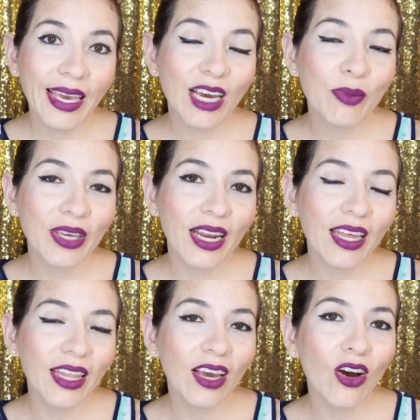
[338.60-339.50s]
Y como ya
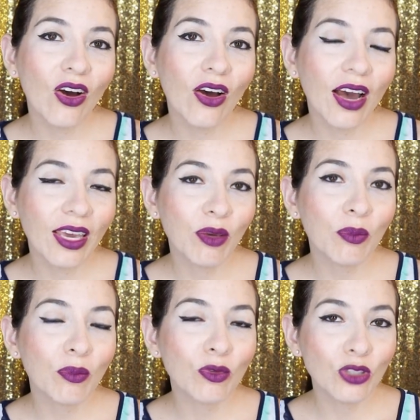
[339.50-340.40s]
les digo, hay
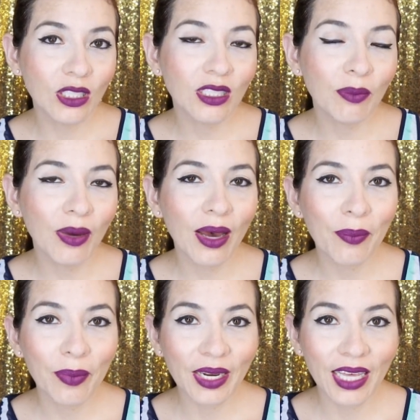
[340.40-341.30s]

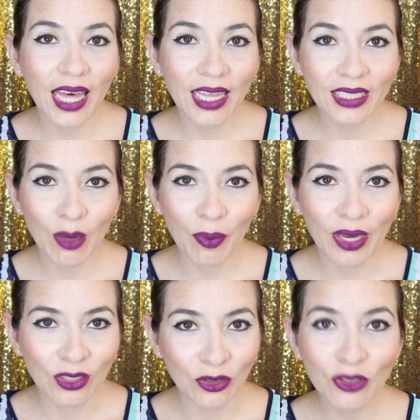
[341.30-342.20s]
muchísima variedad de
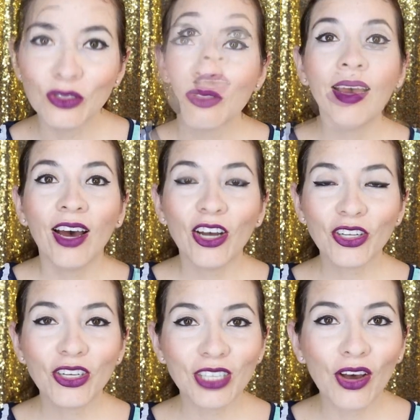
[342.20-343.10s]
zapatos.
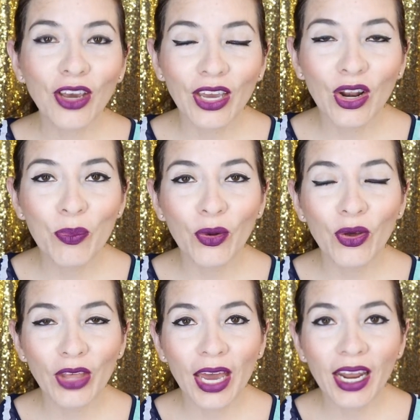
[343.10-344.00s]
Otro consejo que ya les
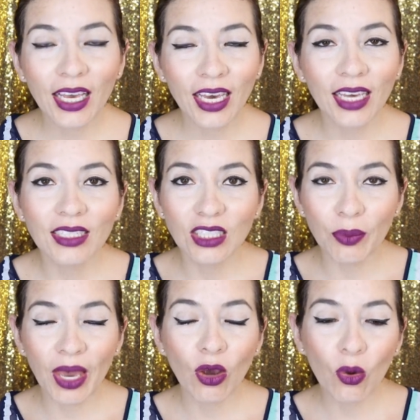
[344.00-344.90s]
puedo dar es que
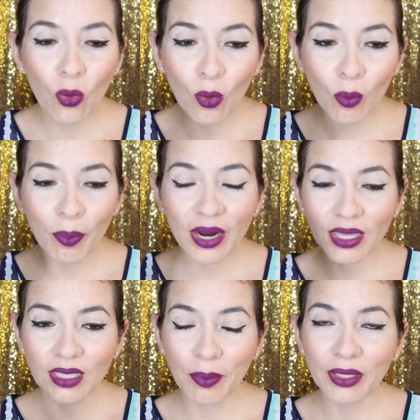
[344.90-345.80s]
si ven un
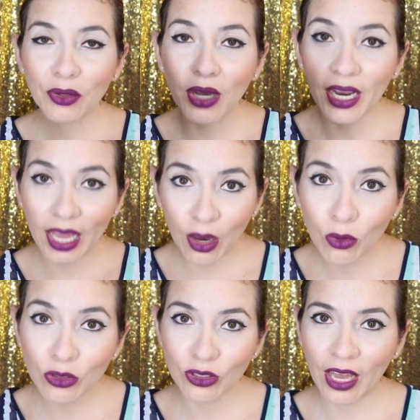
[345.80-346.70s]
par de zapatos que les
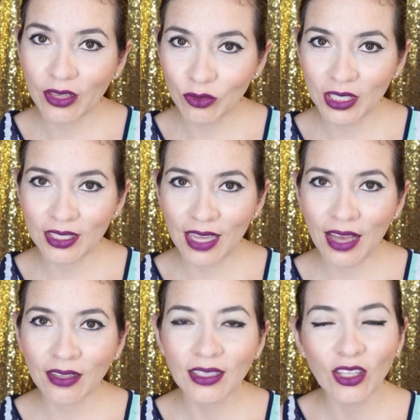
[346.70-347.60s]
gusta en un
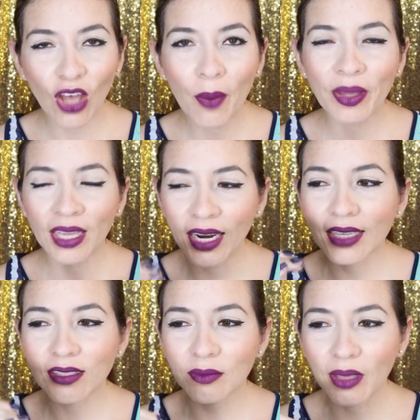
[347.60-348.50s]
stand, de todas
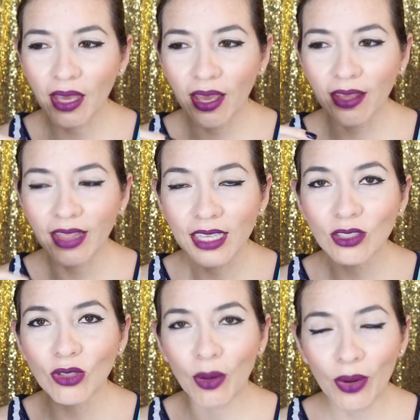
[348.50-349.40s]
maneras eh,
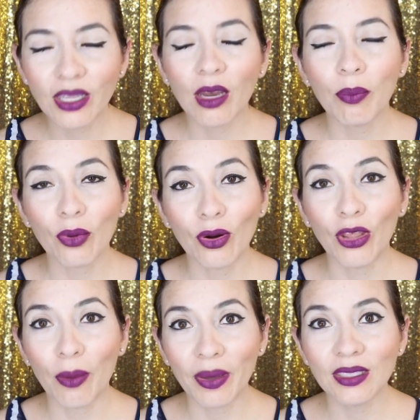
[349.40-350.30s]
dense una vuelta por
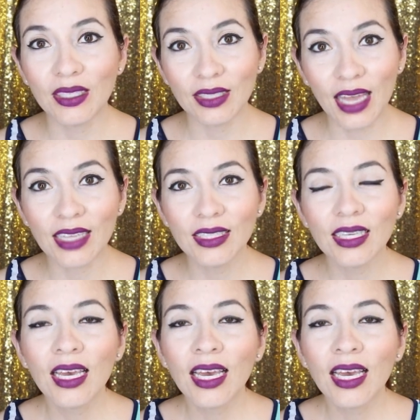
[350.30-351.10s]
los demás stands,